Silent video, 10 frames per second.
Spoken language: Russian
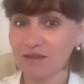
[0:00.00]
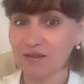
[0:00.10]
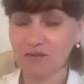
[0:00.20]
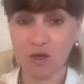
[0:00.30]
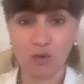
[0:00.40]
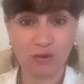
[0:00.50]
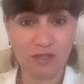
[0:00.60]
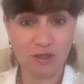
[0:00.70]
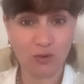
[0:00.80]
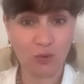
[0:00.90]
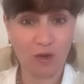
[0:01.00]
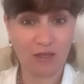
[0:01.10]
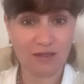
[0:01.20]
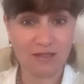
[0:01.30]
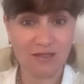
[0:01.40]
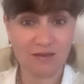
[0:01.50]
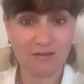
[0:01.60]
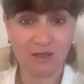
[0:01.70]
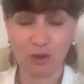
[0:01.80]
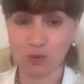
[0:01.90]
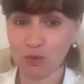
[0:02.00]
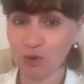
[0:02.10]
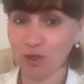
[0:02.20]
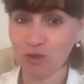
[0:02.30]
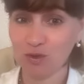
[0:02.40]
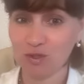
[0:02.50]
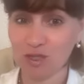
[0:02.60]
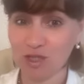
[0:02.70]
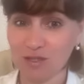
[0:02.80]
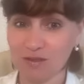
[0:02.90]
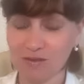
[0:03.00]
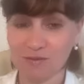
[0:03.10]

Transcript: в какой-то ситуации, которую хочу решить.